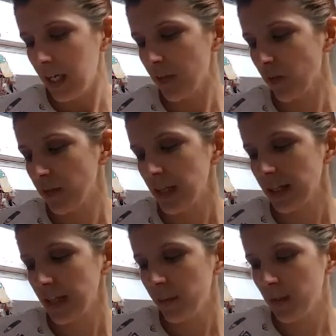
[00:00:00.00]
Et en fait,
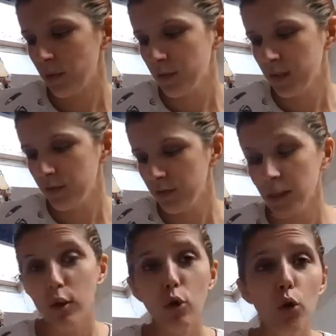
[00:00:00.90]
la dame, elle lui dit, vous
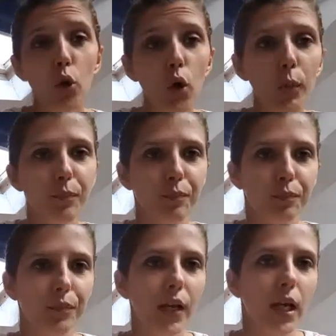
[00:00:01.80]
voulez le lot
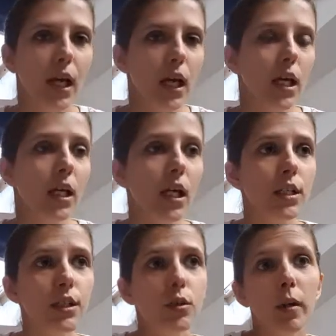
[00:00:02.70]
Et
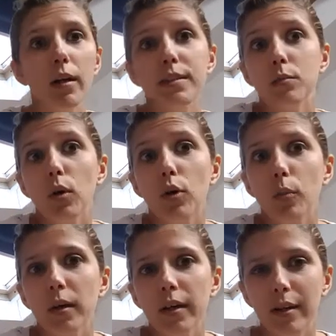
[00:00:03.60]
elle dit, bah dites-moi
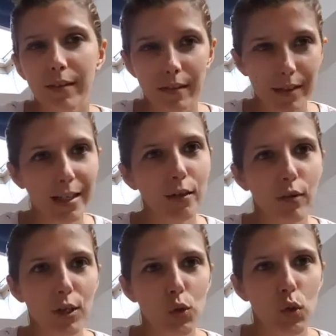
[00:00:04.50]
combien il y avait 24
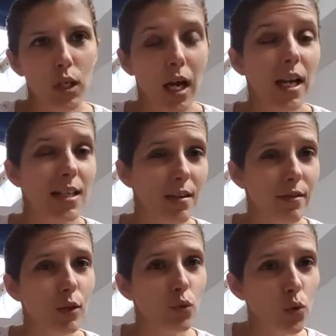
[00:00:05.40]
voitures. Elle les a
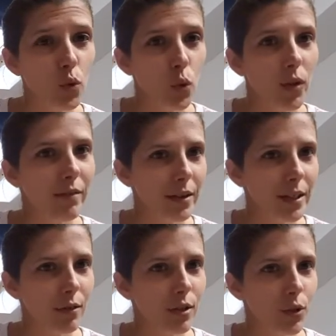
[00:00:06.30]
fait à 12 euros, les
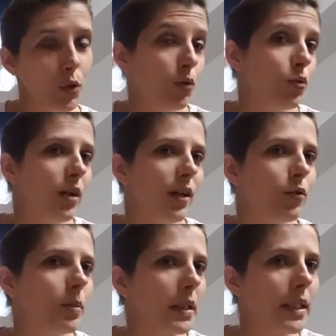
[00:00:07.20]
24 voitures. Du coup, elle a
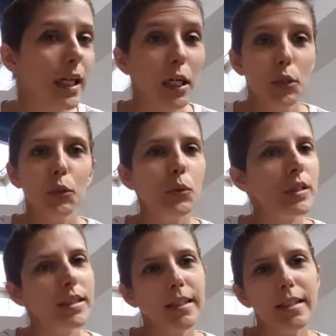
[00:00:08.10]
tout pris. Du coup,
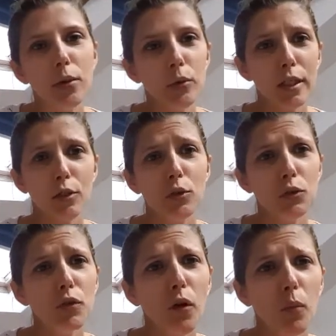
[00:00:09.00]
j'étais dégoûtée
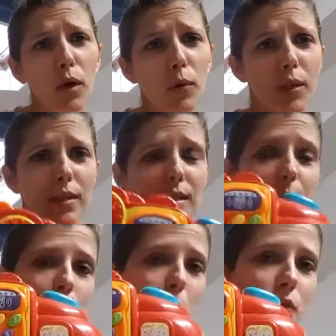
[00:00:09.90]
juste devant moi, quoi.
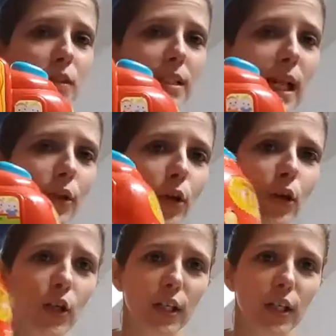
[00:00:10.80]
mon fils, il adore.